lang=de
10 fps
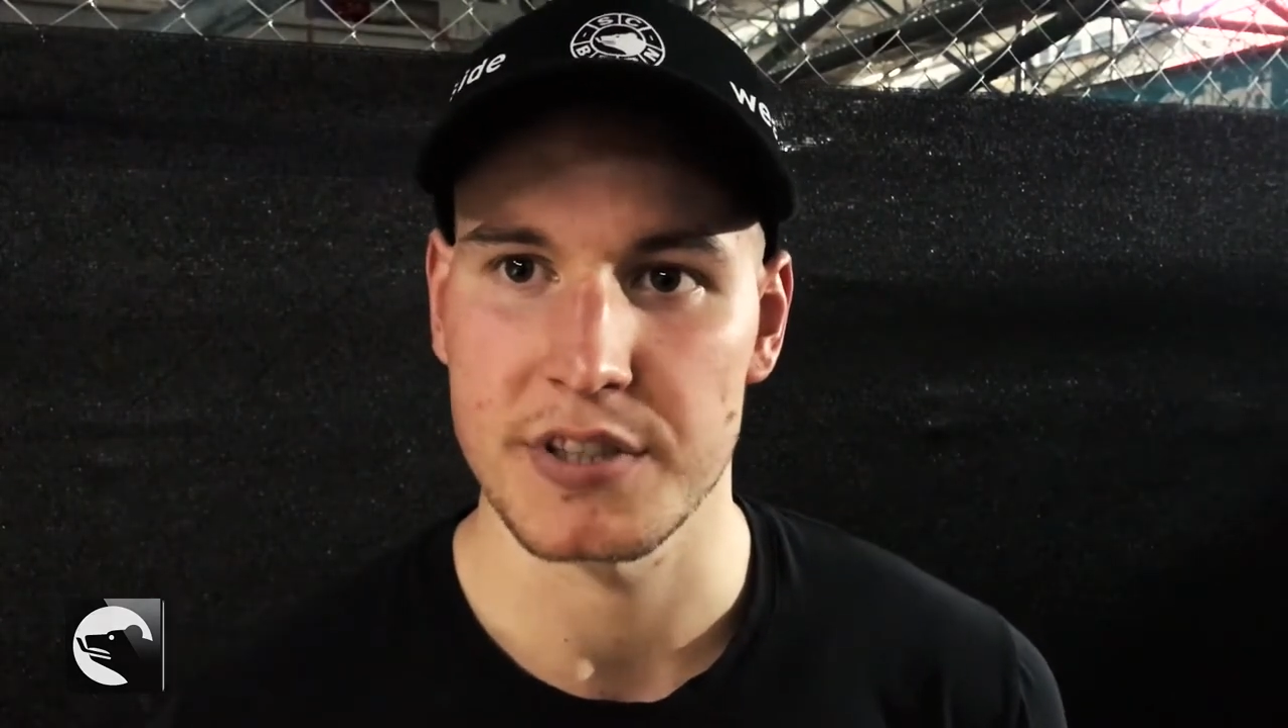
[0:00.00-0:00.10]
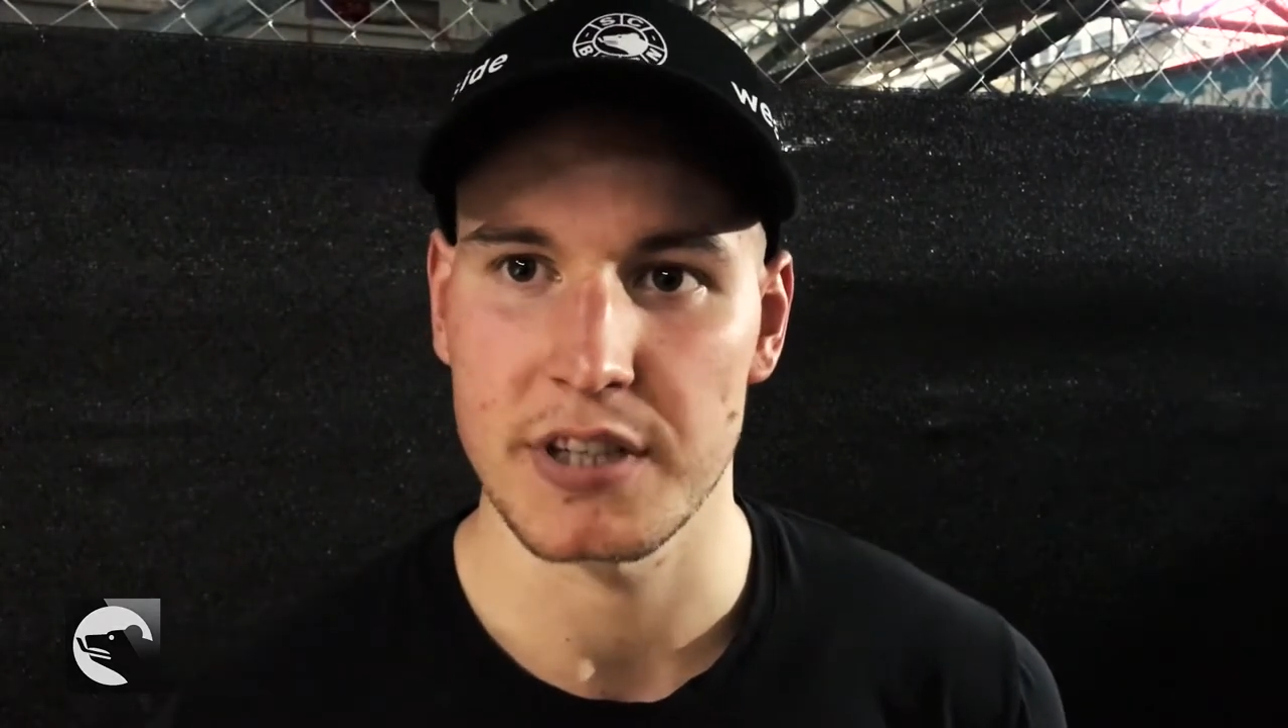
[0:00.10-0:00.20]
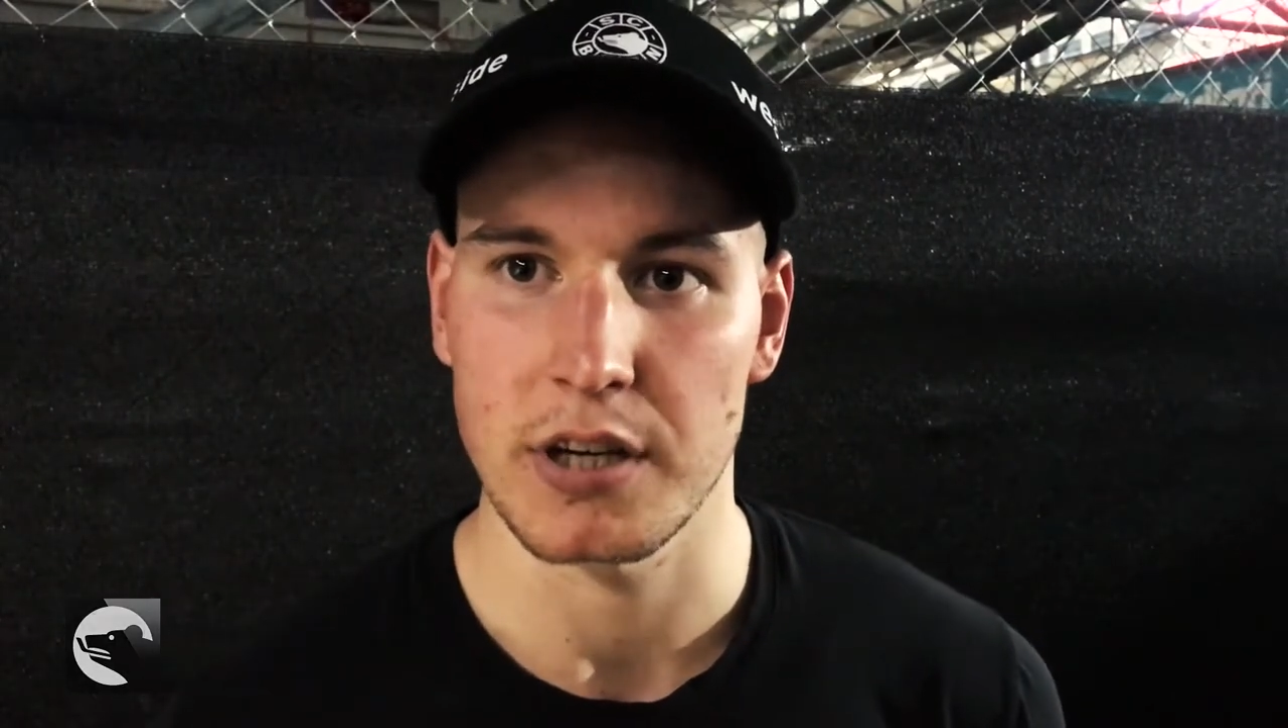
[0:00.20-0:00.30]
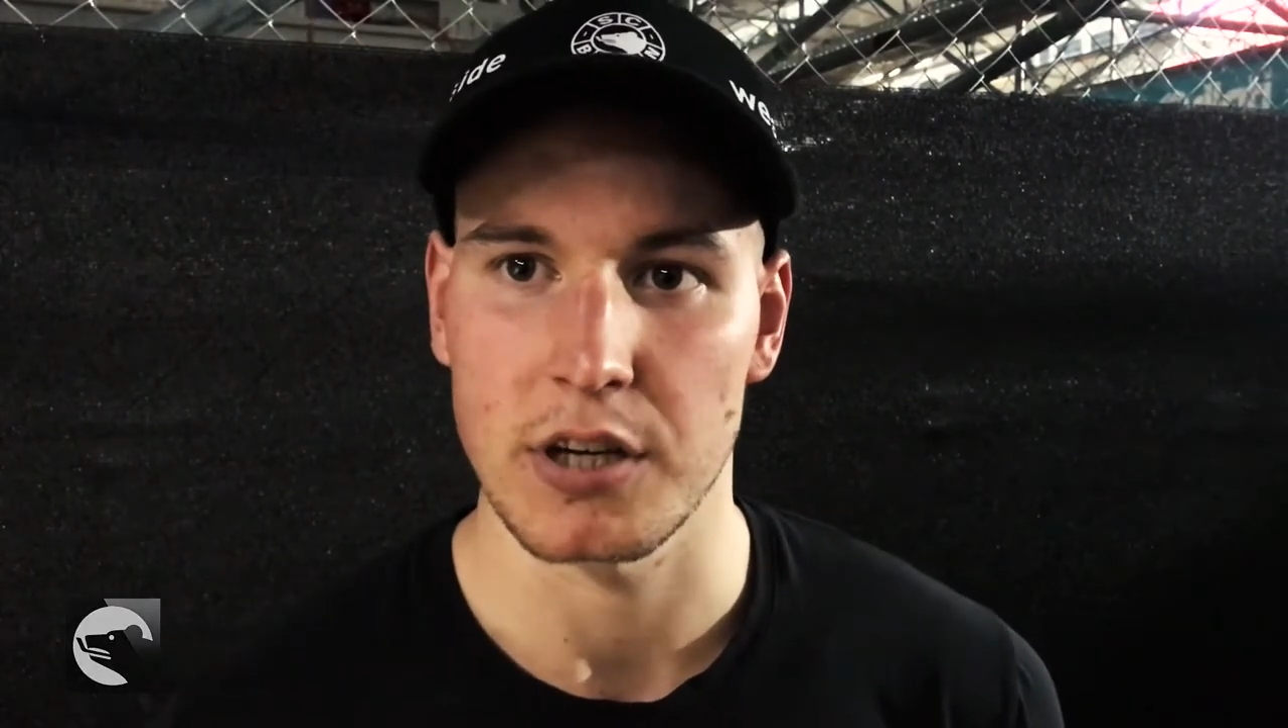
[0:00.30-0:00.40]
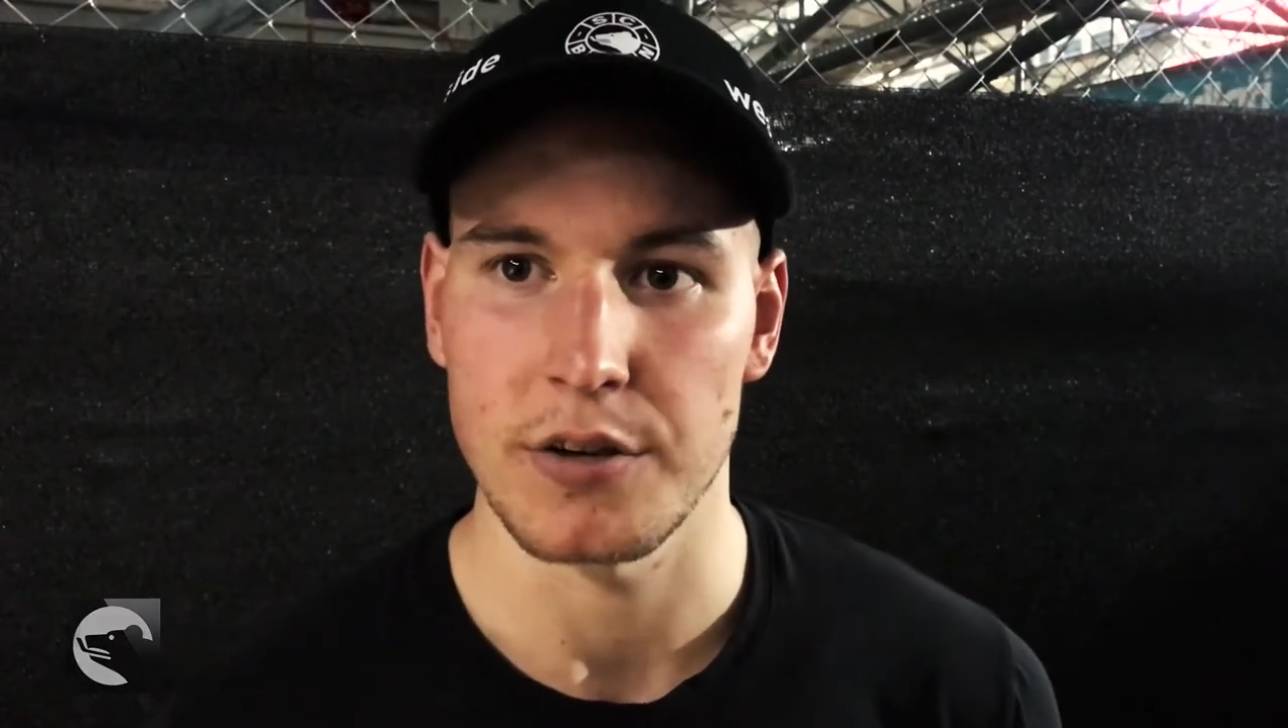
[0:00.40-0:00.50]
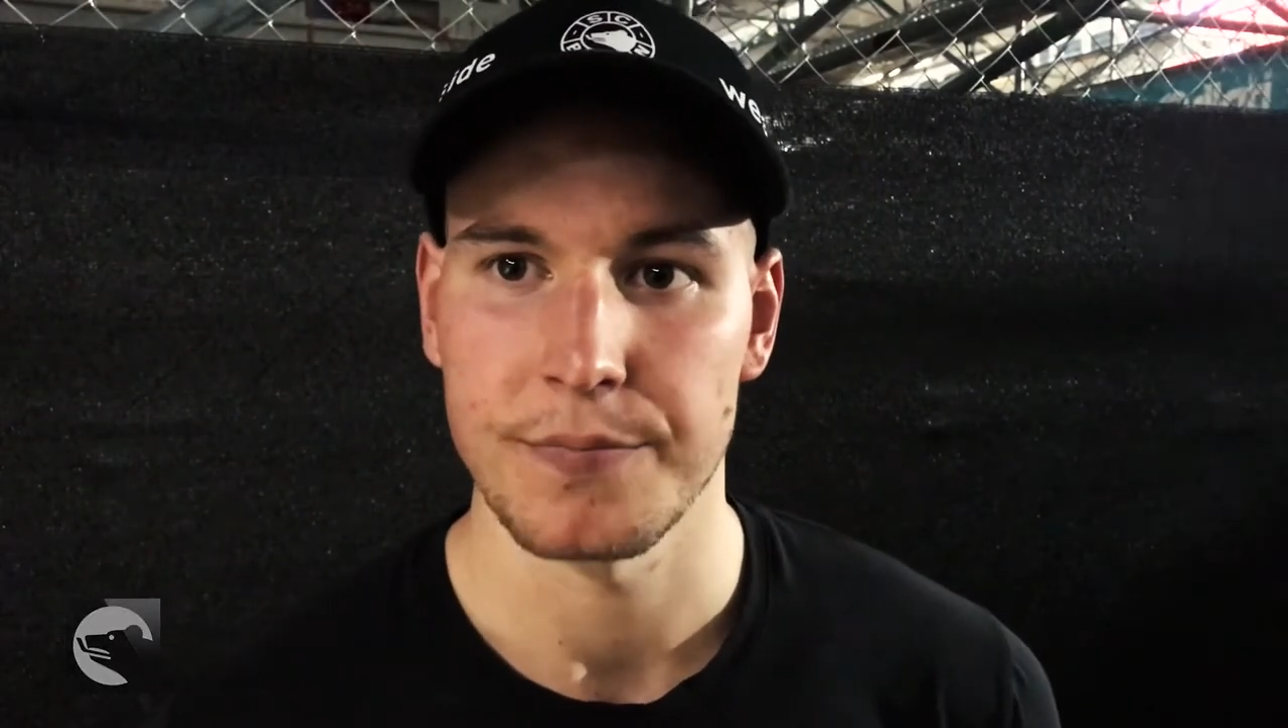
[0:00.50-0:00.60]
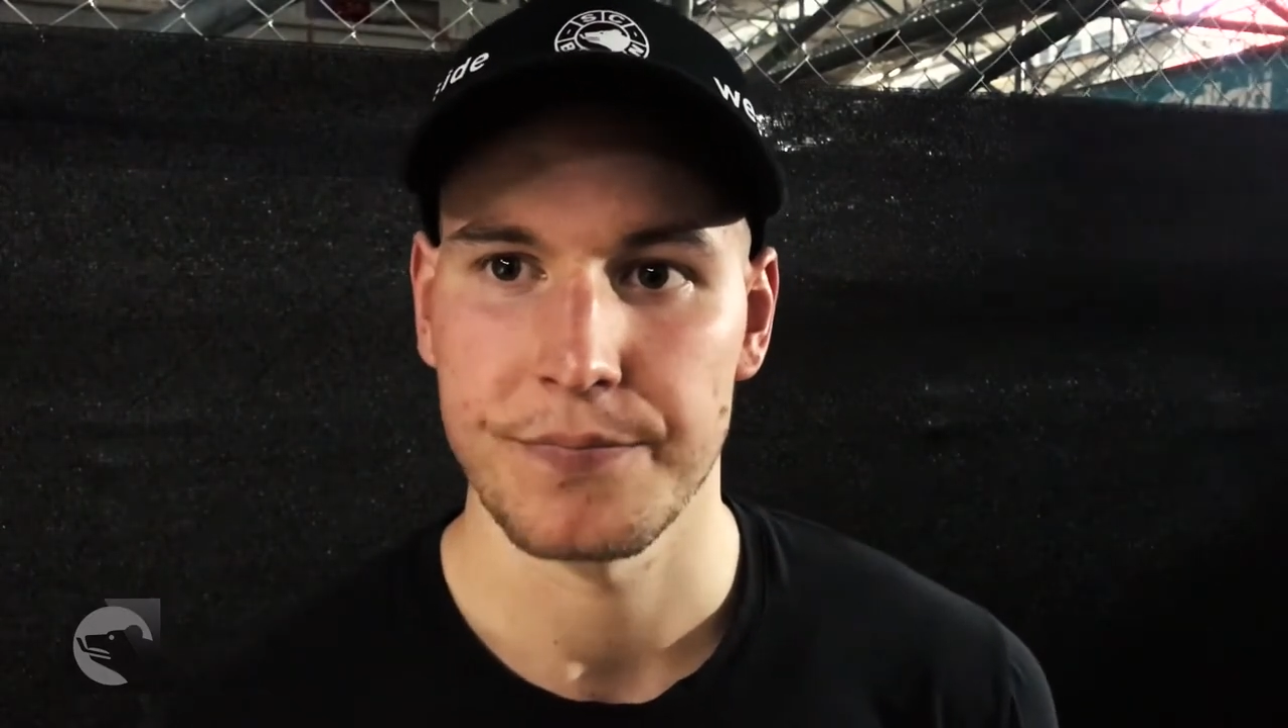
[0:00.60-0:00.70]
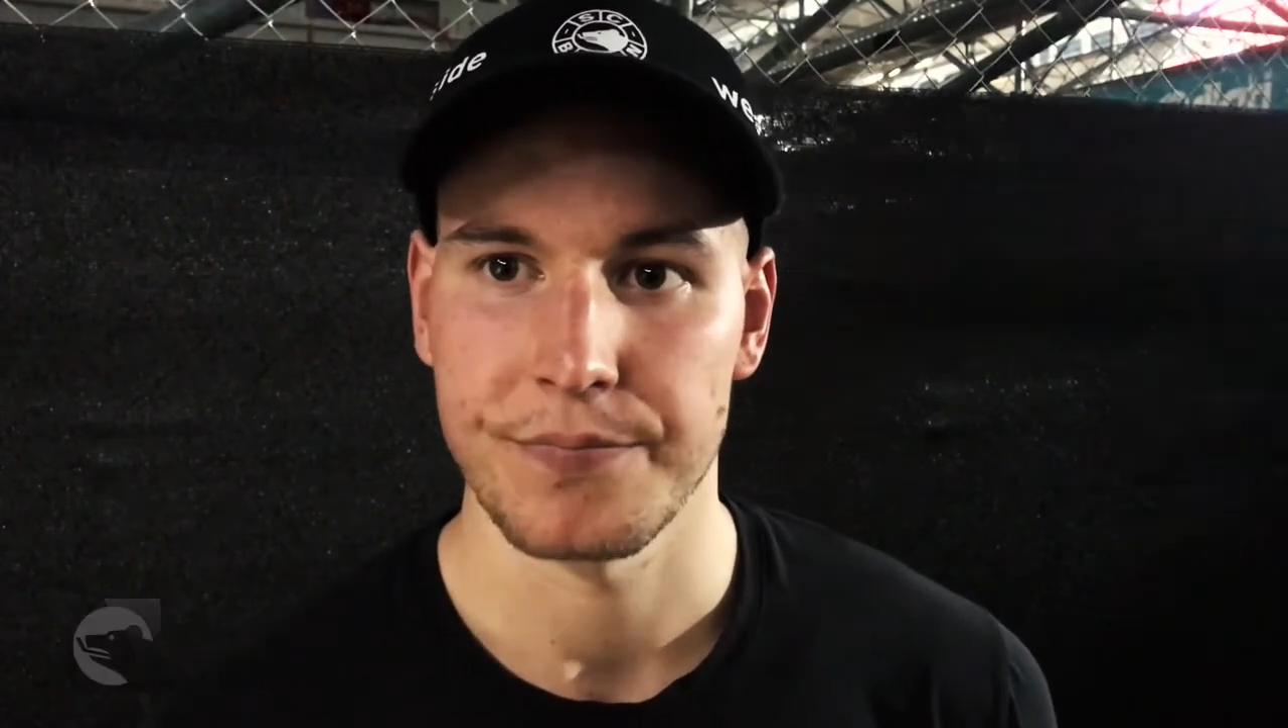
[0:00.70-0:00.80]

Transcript: es sicher gehabt.